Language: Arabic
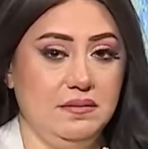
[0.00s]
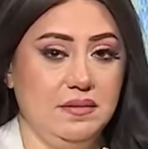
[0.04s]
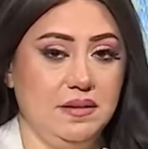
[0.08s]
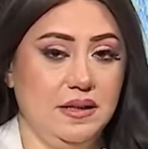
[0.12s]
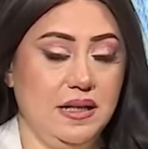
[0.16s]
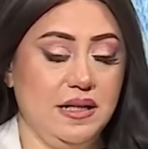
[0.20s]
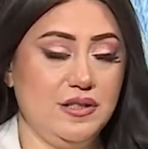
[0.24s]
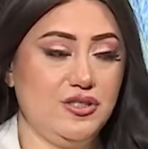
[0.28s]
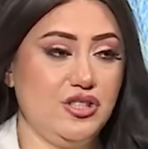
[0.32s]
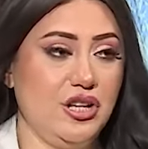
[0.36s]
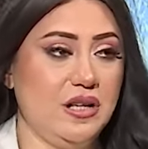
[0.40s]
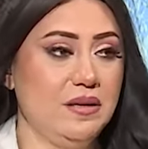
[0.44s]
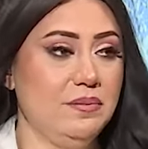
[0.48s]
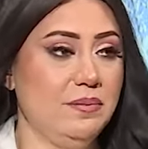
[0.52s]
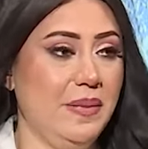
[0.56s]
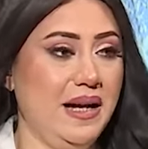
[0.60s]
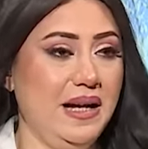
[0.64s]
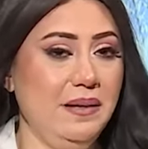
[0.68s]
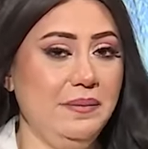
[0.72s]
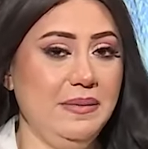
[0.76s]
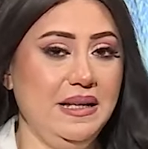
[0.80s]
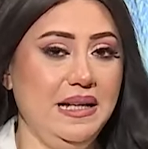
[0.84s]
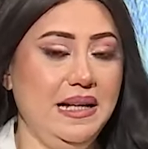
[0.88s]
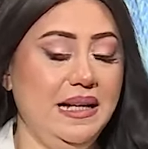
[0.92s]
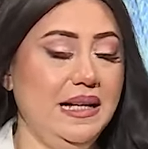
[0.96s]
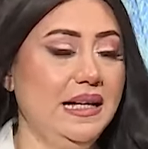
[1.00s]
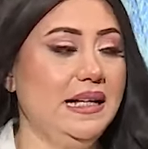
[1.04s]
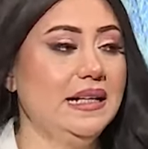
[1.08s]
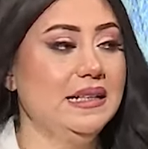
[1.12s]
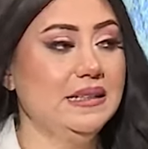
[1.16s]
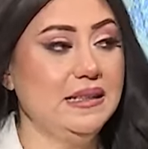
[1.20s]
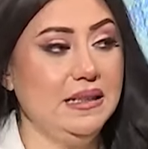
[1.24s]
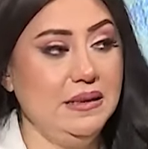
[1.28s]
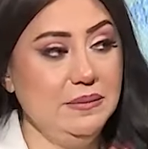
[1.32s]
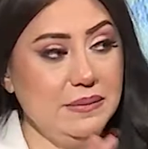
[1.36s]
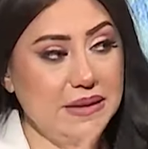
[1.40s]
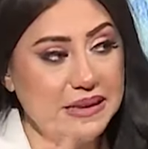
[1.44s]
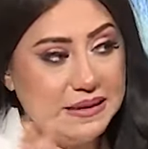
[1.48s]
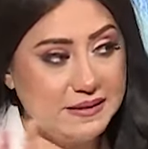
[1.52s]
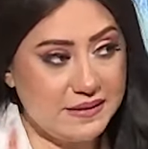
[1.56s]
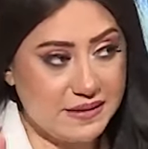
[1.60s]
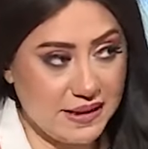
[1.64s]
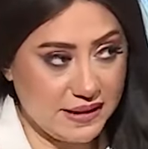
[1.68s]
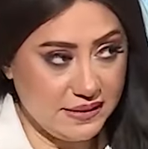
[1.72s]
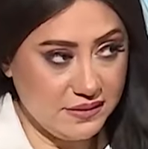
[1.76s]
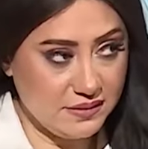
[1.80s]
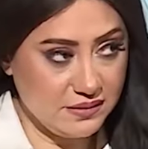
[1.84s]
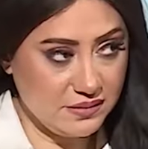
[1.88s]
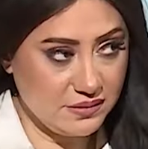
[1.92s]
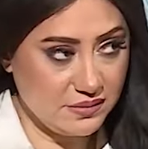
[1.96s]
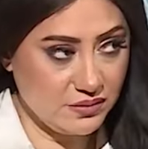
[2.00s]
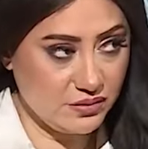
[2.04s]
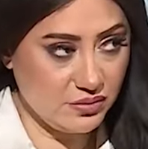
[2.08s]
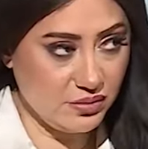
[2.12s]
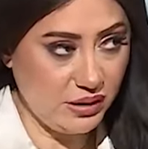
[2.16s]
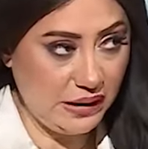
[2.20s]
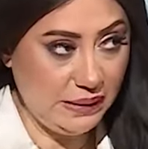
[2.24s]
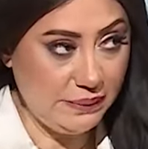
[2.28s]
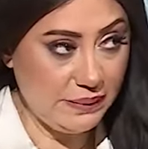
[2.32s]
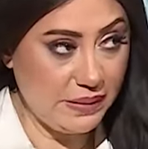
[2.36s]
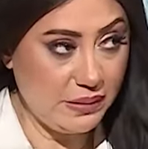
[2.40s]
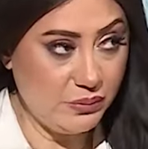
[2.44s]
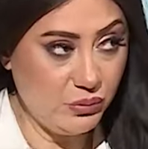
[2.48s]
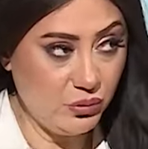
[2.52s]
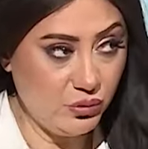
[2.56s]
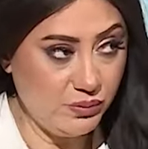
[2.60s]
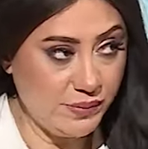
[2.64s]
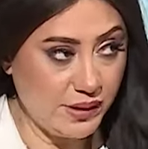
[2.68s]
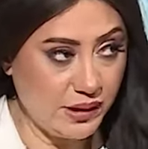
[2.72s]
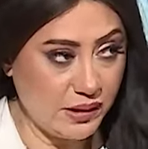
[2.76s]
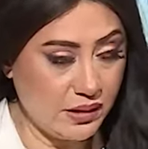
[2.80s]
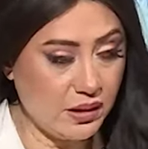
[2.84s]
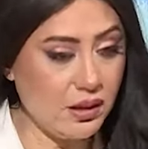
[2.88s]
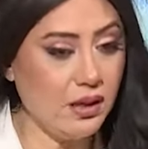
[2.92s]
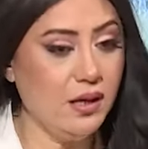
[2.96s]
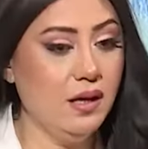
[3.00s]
عشان بعمل حاجه تعمل ترند تعمل بومينج